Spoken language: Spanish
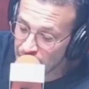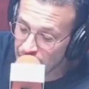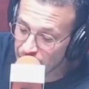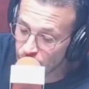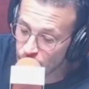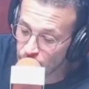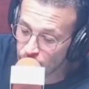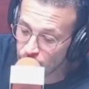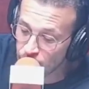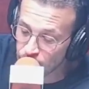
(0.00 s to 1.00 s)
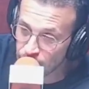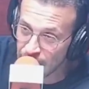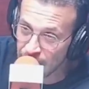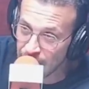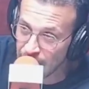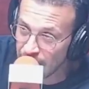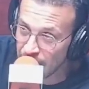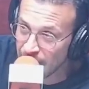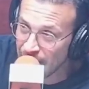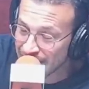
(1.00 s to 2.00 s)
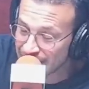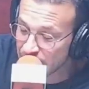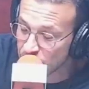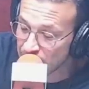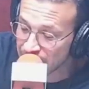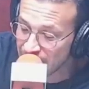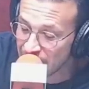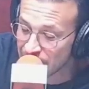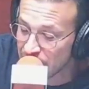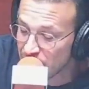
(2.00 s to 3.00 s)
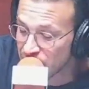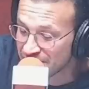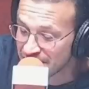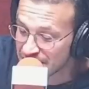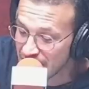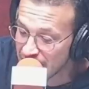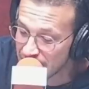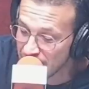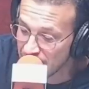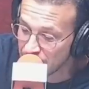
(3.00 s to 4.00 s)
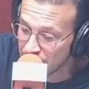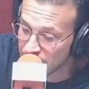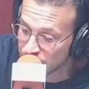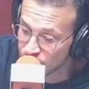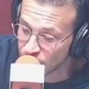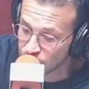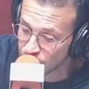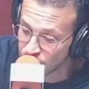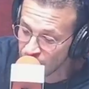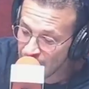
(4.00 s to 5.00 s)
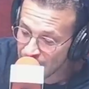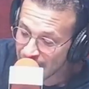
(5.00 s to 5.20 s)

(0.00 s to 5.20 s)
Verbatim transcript: eh, hubo una balanza comercial deficitaria para nosotros